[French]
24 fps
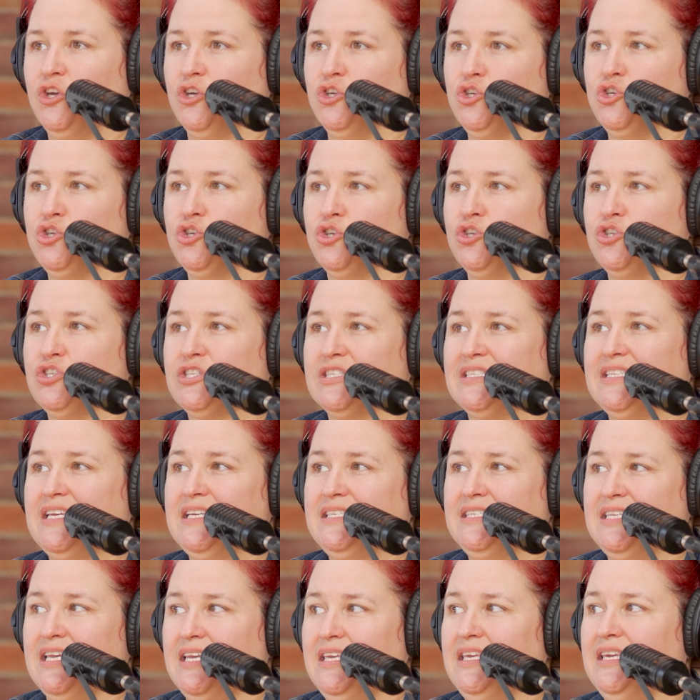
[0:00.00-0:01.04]
que juste
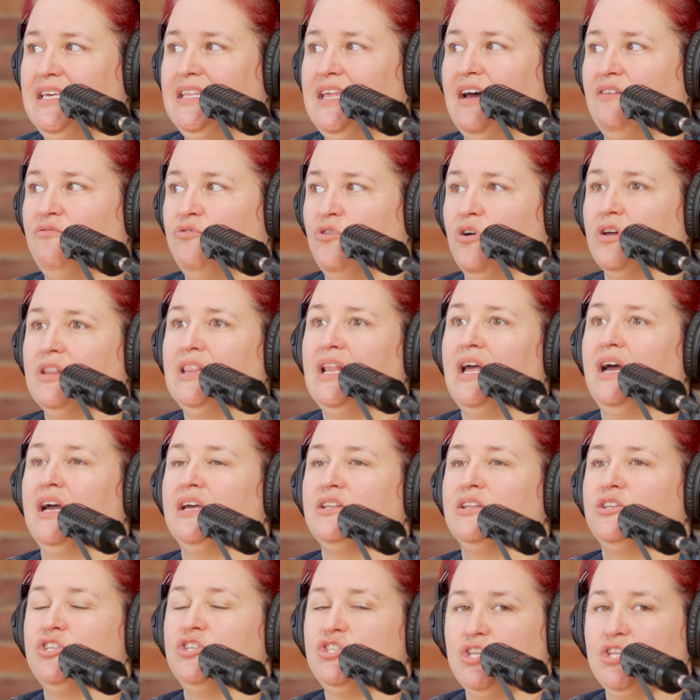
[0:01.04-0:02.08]
d'essayer d'avoir de
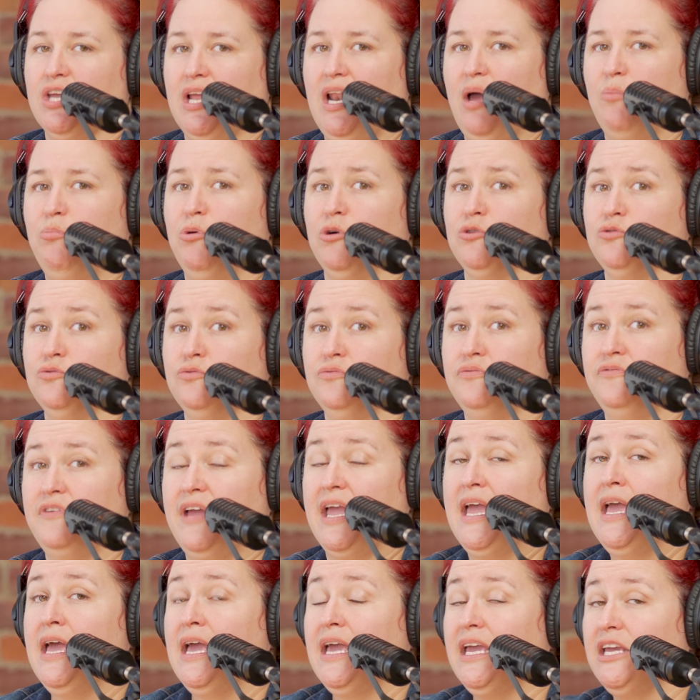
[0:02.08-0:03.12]
l'air de ce que la porno
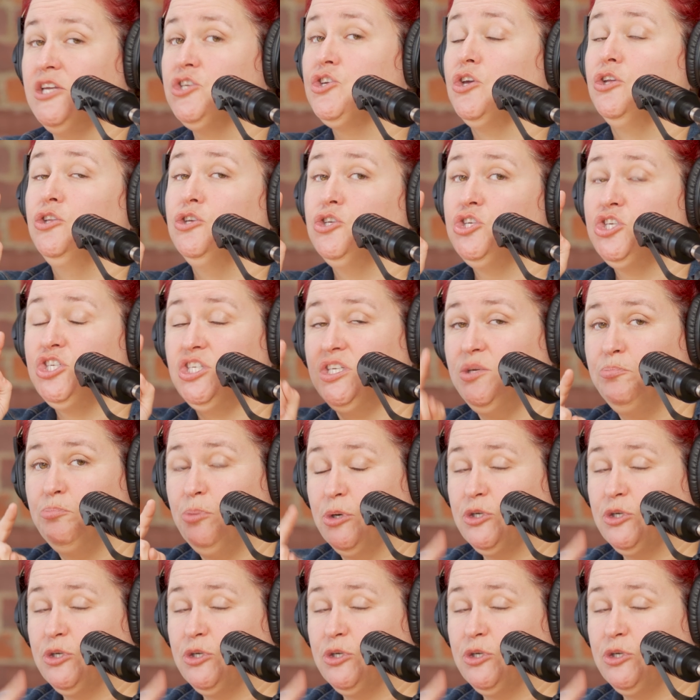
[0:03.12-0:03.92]
fait. Et je ne chie